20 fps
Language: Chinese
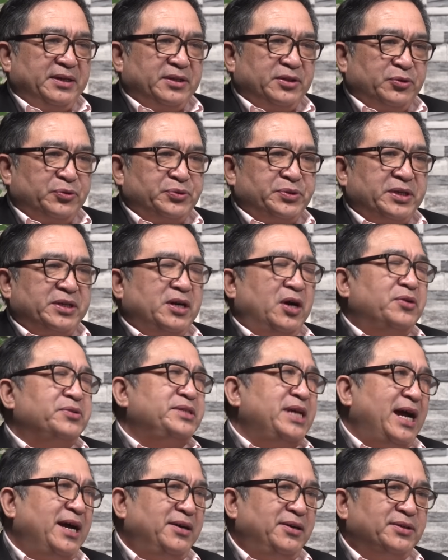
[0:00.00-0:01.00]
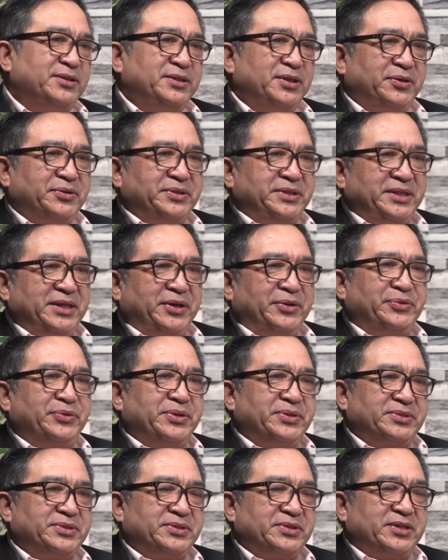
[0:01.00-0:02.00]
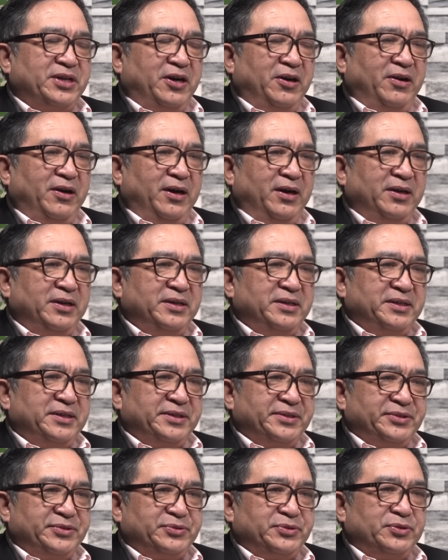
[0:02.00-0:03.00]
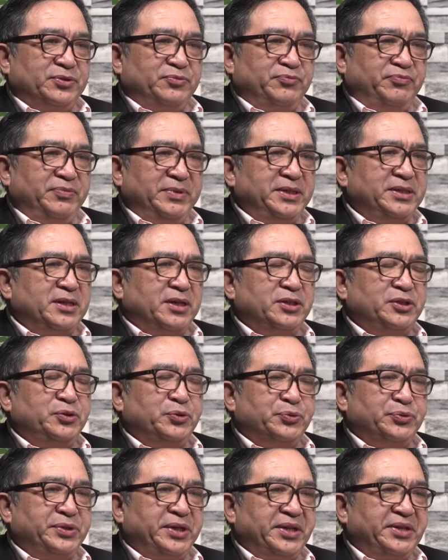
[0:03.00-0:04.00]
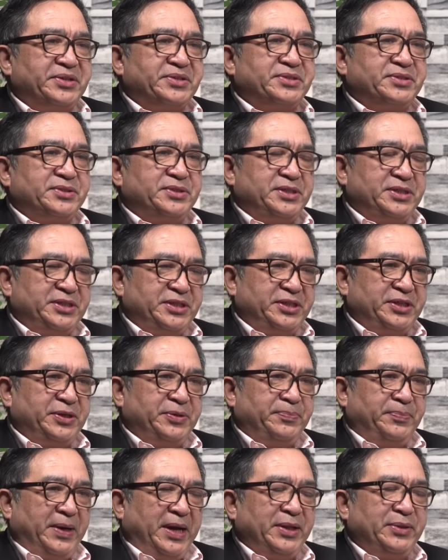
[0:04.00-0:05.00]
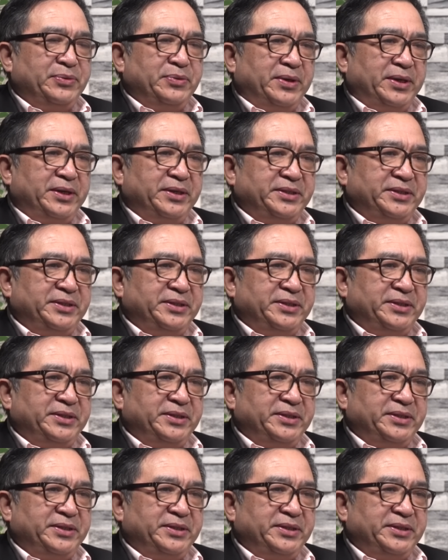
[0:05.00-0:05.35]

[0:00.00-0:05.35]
都是靠参考消息啊，或者是靠就是非常有限的资讯进行判断。